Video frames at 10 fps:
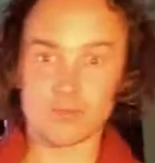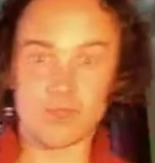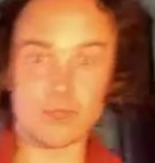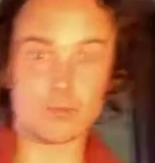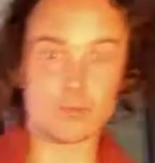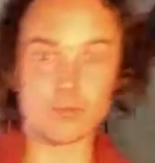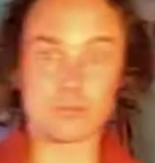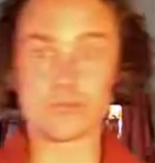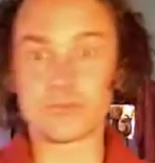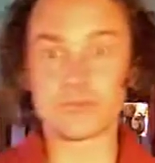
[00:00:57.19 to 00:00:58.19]
werden?
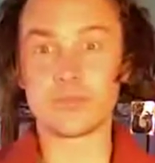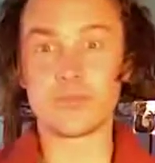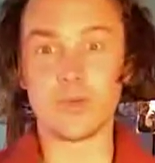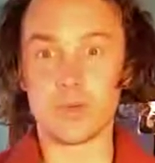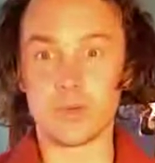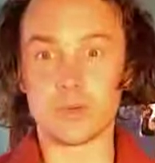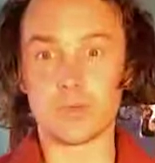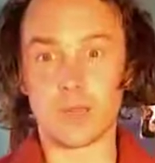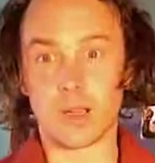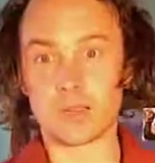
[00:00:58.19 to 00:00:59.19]
Nö.
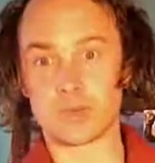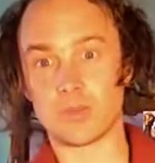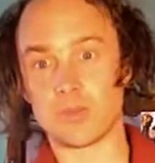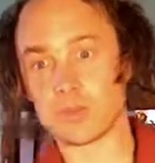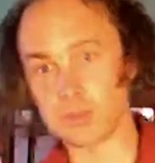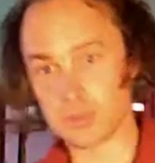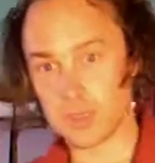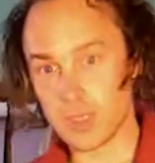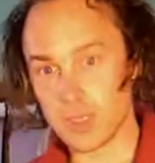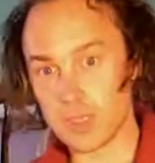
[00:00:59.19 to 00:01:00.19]
Also
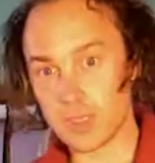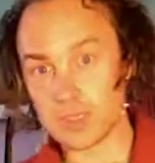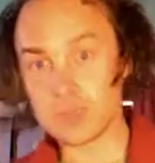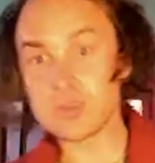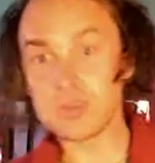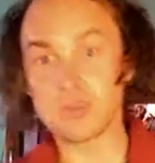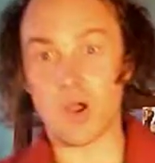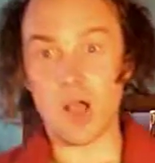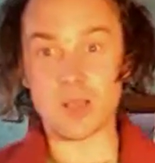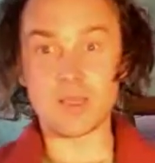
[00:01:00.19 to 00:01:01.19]
ist die
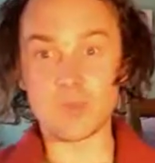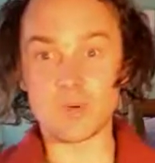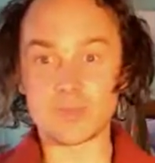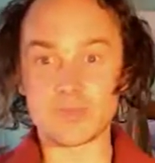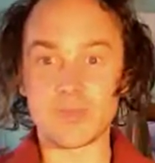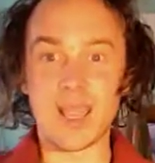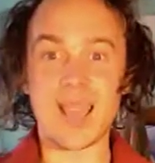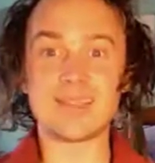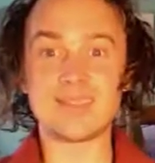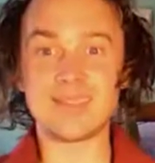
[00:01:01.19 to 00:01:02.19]
Wahrnehmung
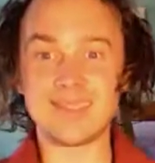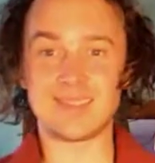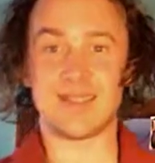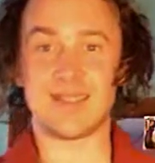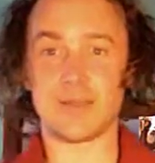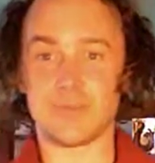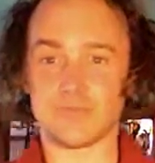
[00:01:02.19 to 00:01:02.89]
essentiell.